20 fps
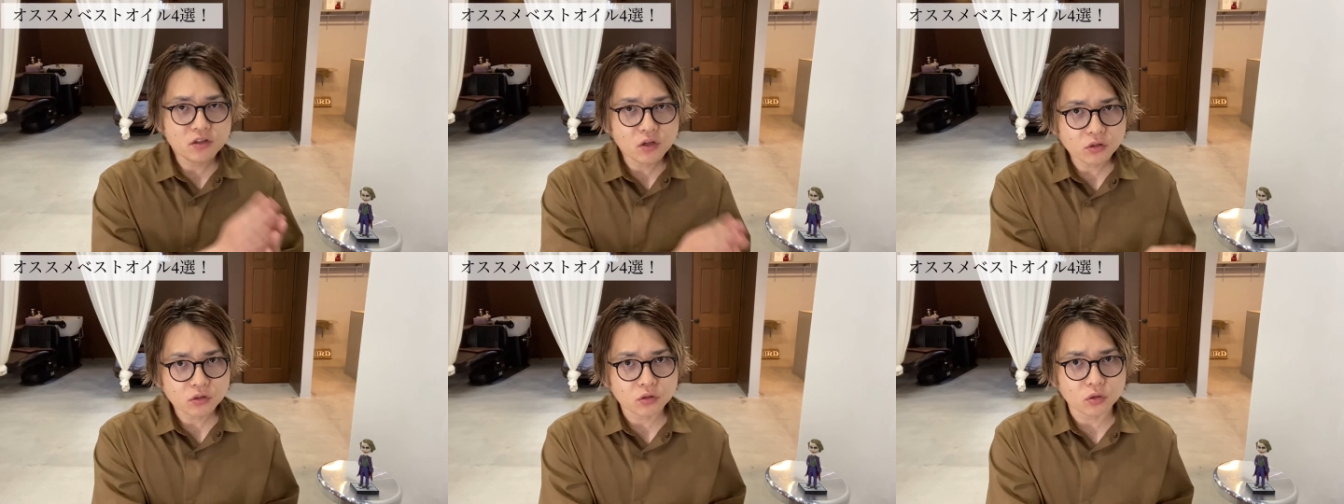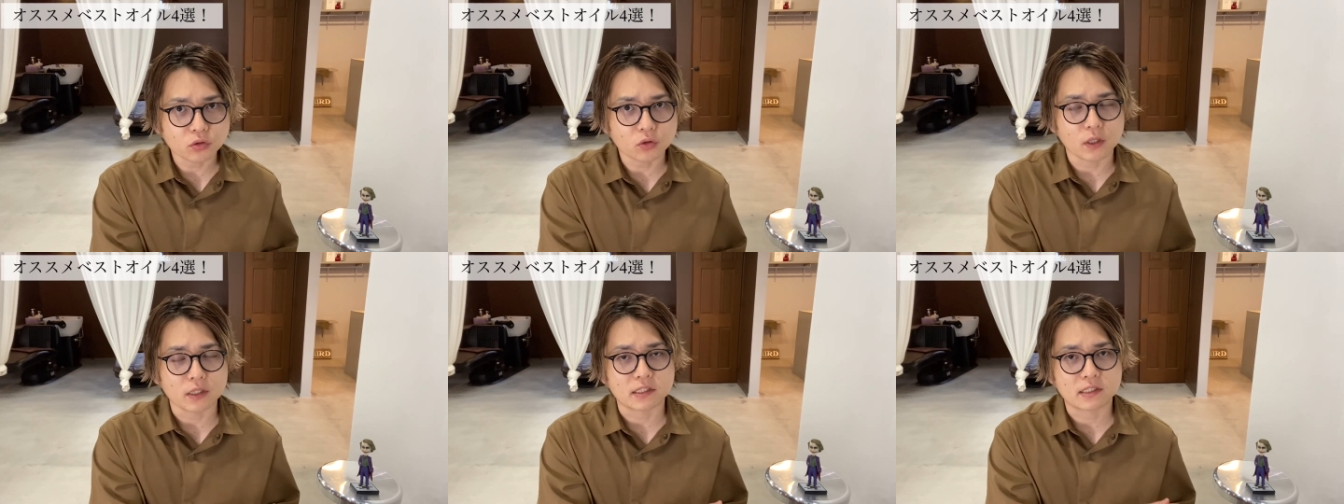
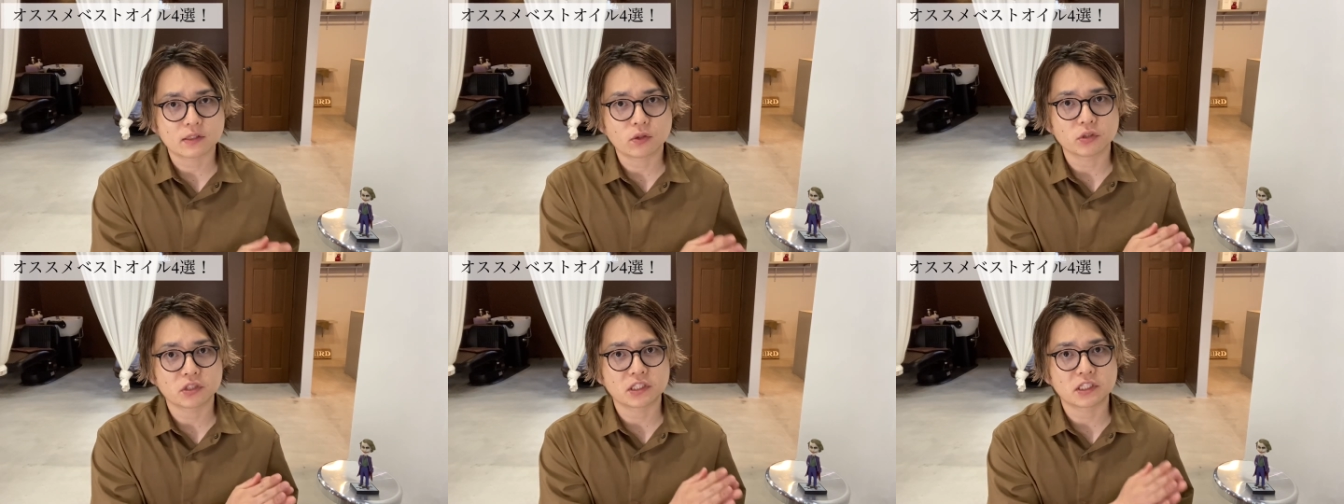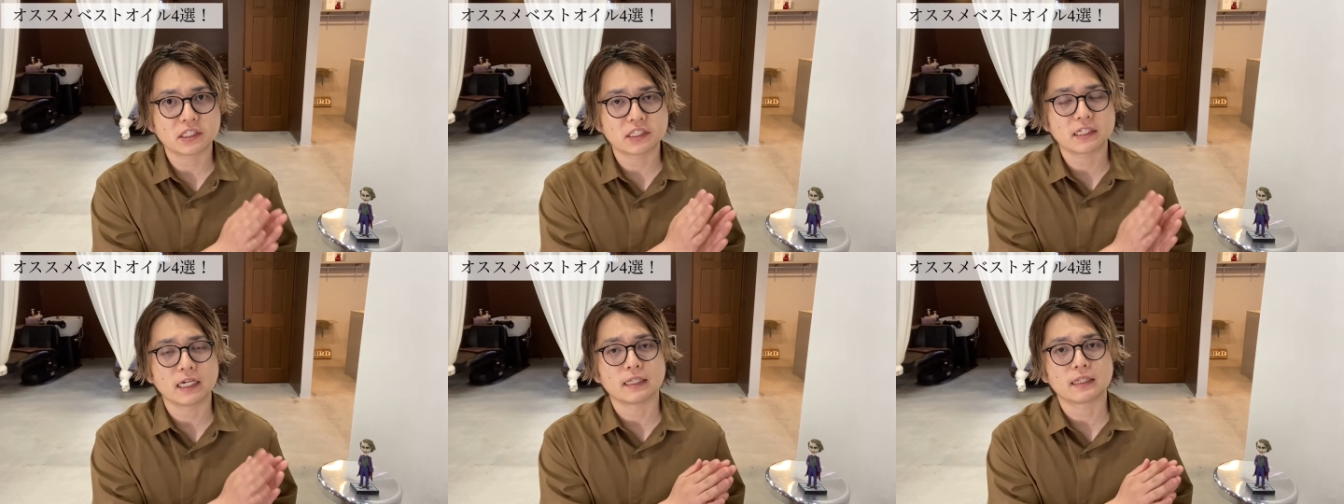とは少
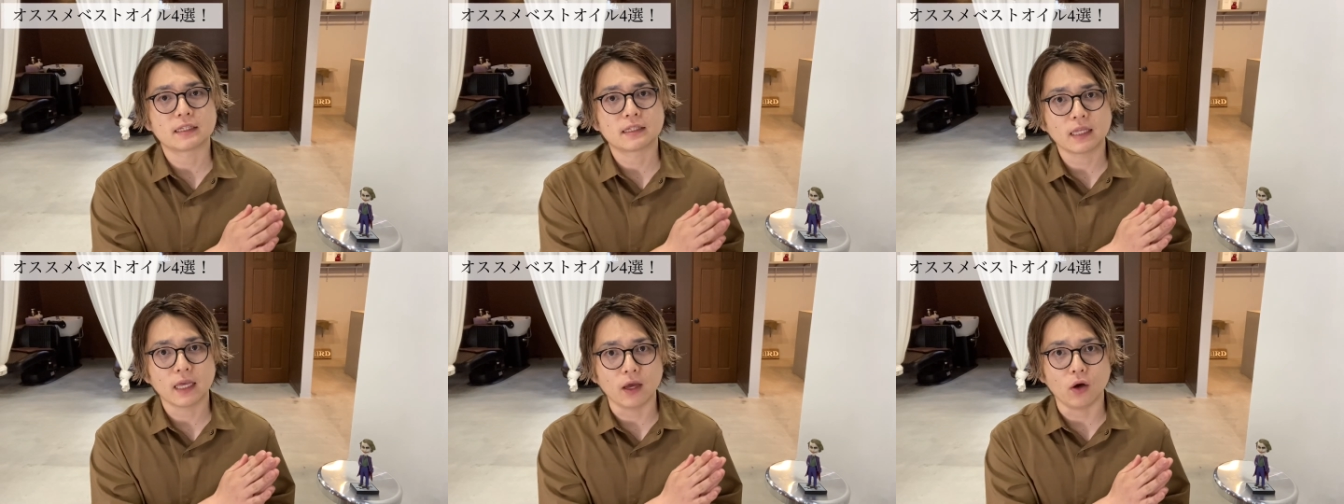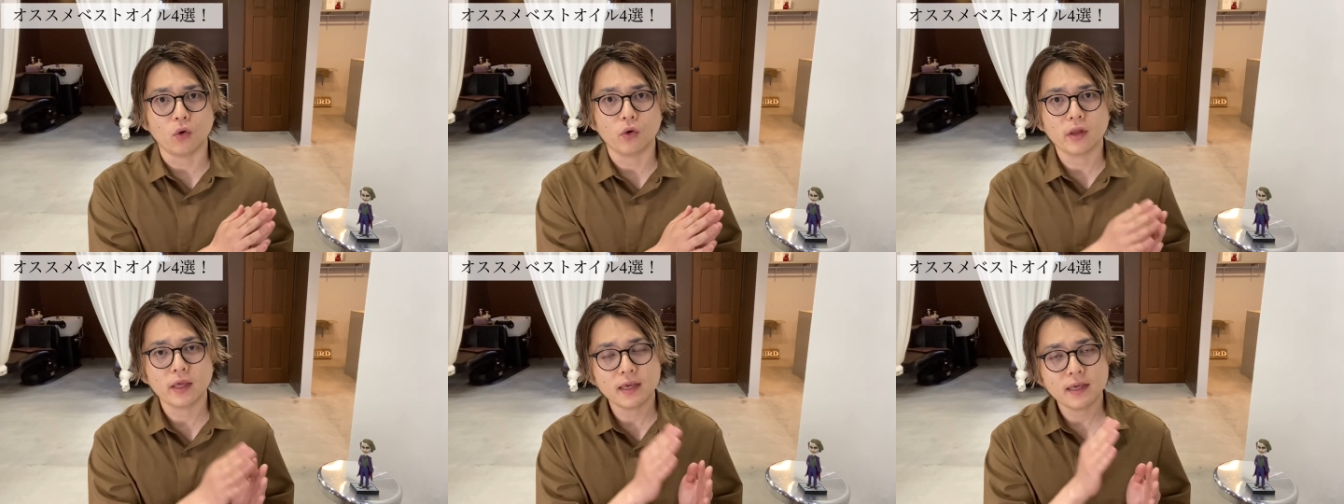し違って、
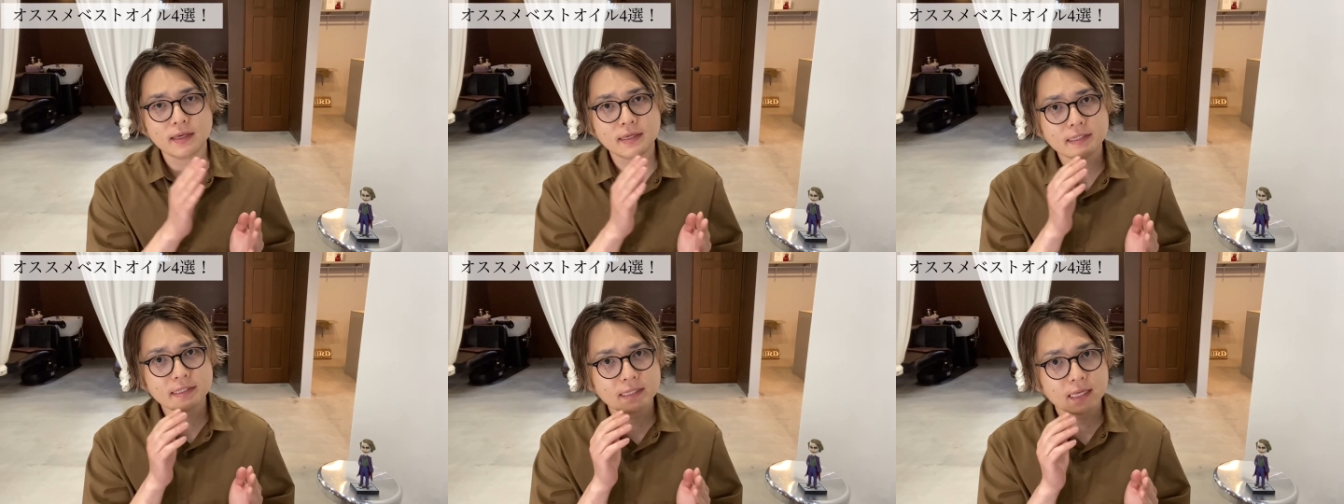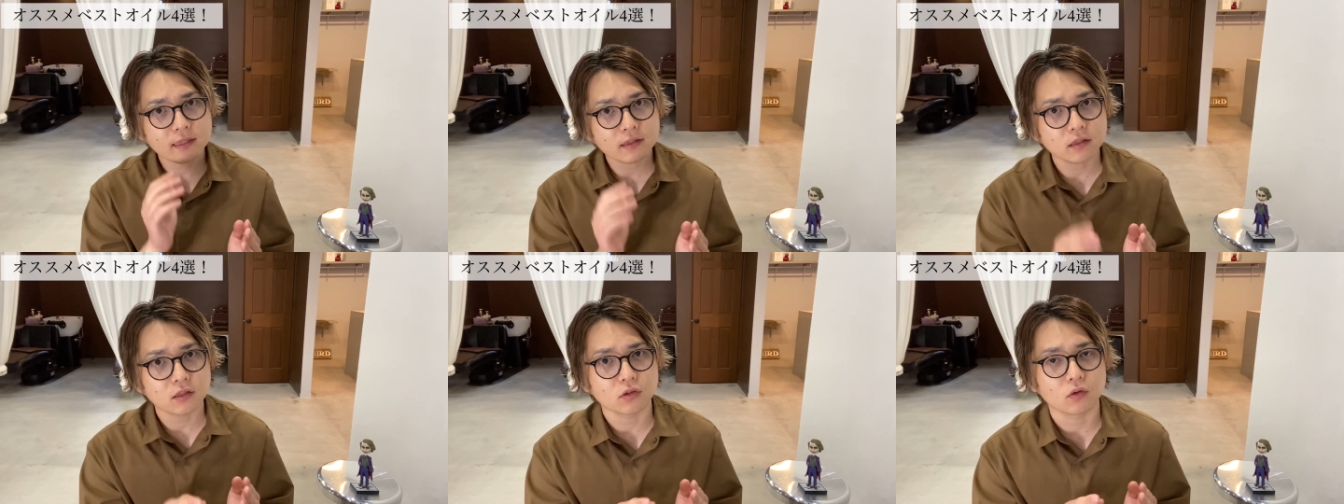オレイン
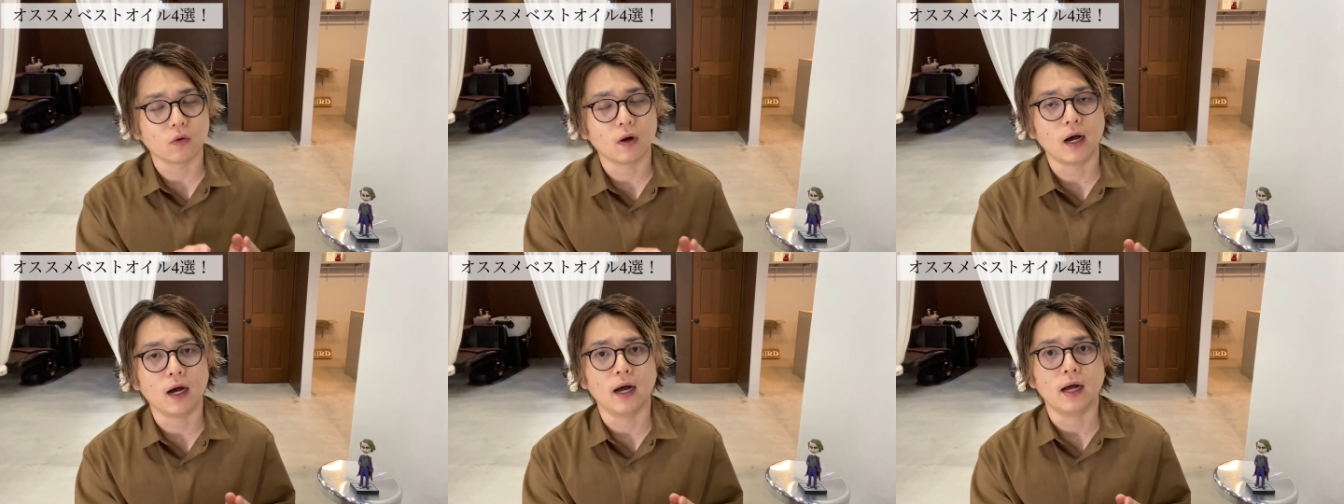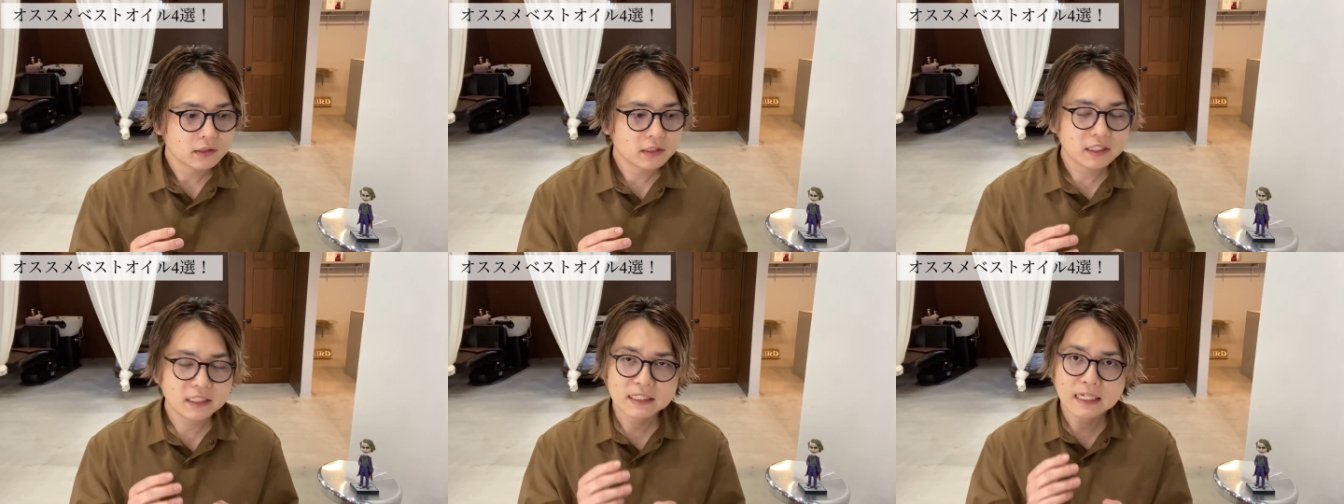酸っていうの
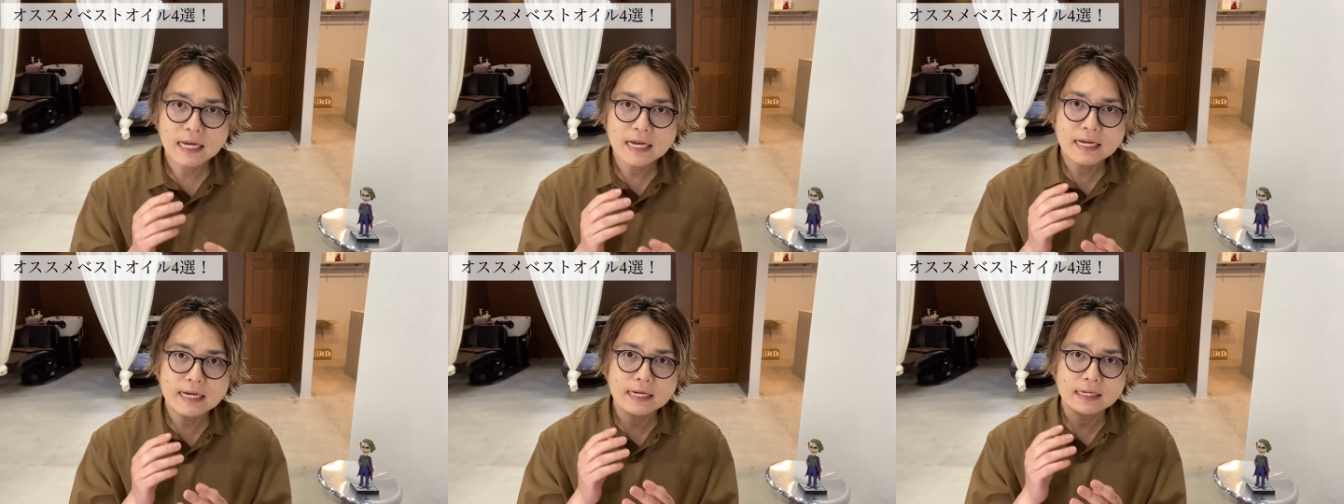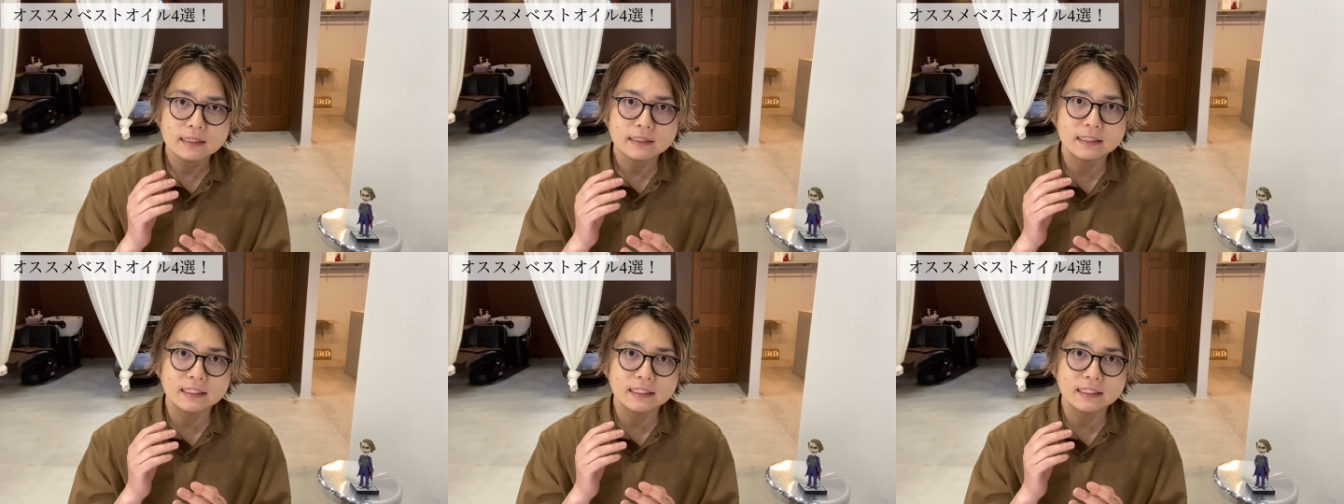は時間